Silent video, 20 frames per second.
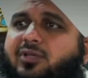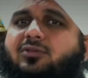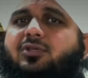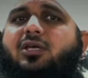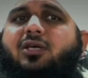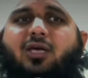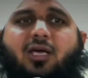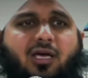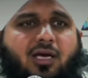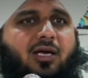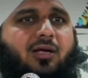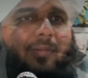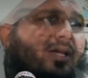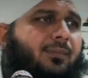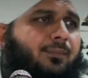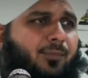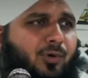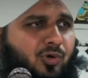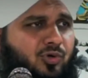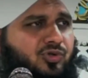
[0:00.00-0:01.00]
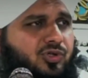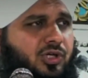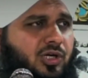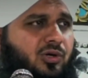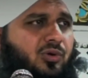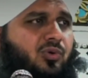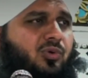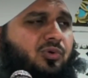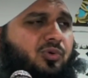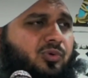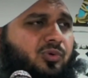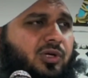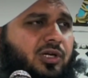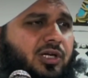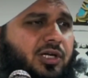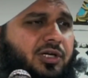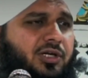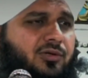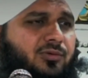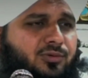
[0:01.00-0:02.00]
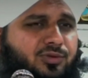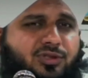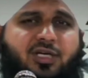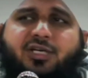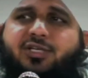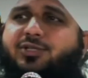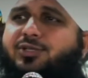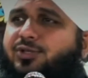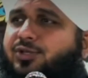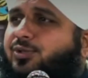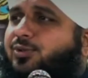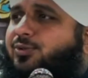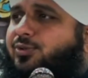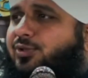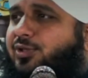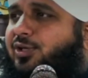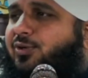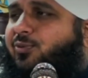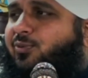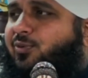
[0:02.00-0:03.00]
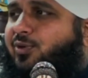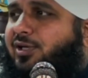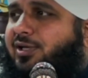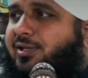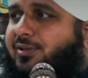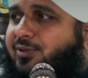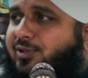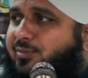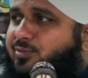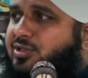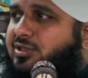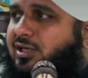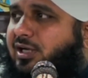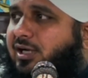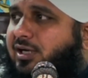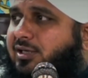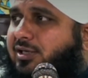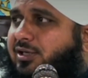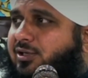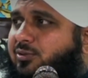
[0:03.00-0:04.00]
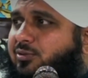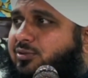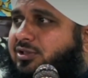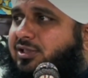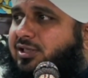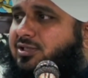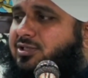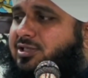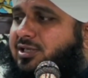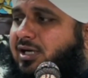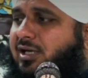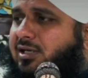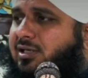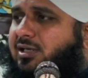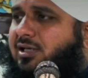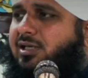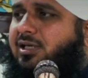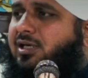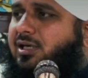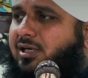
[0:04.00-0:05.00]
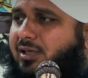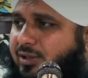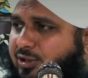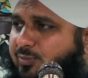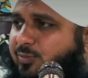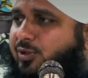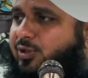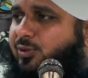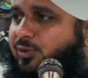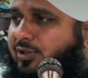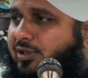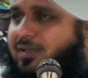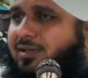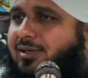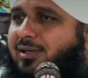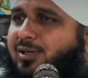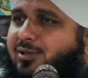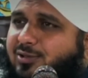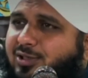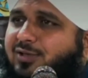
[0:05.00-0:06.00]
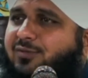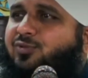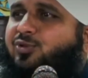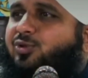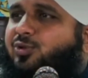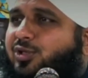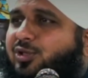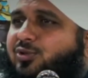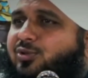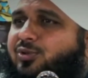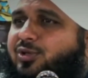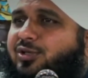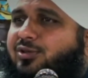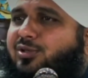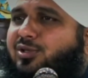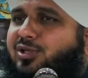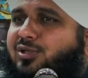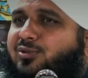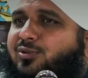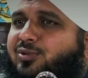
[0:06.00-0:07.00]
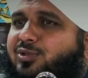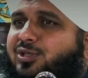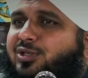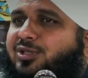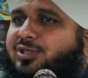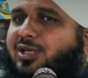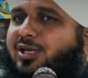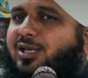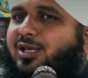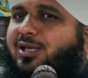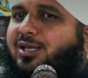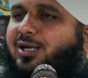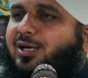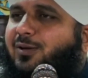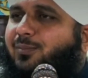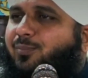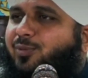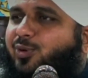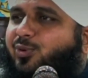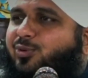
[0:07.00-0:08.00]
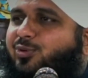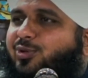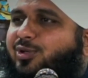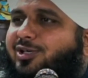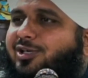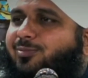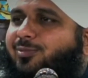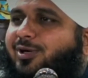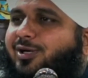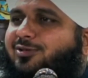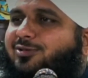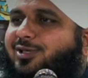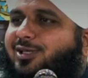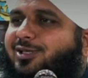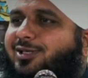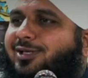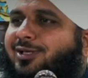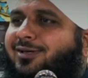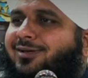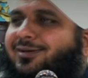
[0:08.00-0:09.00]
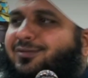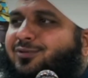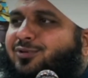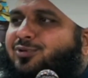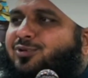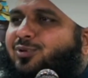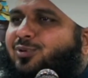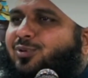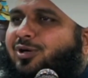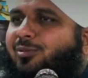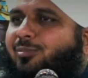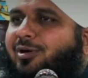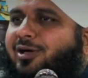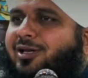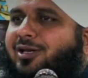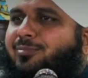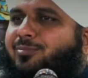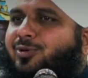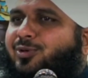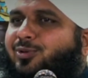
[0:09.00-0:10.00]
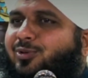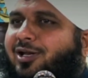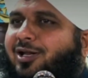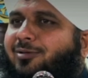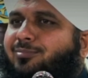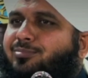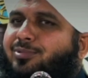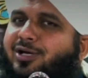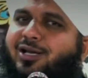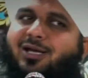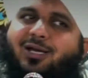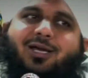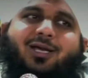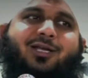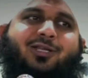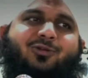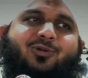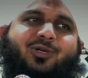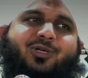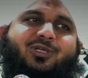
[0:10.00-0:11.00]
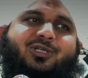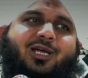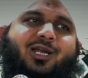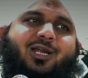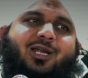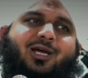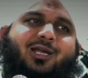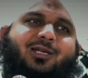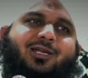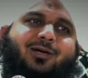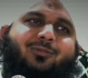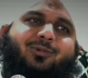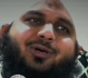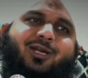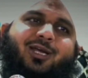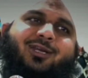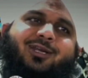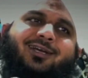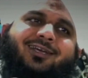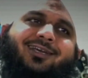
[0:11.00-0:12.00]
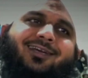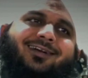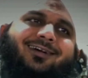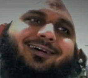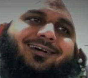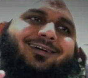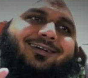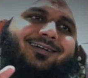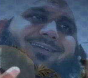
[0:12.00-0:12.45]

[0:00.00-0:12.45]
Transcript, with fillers: बातें ही हैं बहुत सारे लोगों को अल्लाह ने गुंजाइश दी होती है उन्होंने गंदम स्टाक की होती है साल के लिए हरज भी कोई नहीं सिर्फ थोड़ी थोड़ी इतनी कोशिश करें कि अगर पड़ोसी के पास नहीं है ना तो चलो हमारा भड़ोला भरा है तो इन अल्लाह भरा ही रखेगा